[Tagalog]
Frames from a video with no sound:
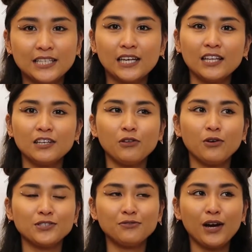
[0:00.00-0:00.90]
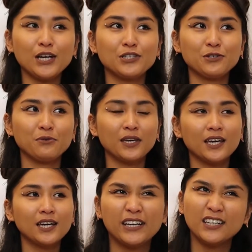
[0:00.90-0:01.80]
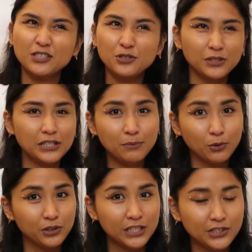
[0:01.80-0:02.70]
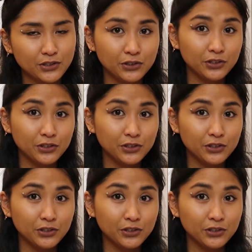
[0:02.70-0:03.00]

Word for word: Kasi ganito, sa Fashion Week, parang usually models no,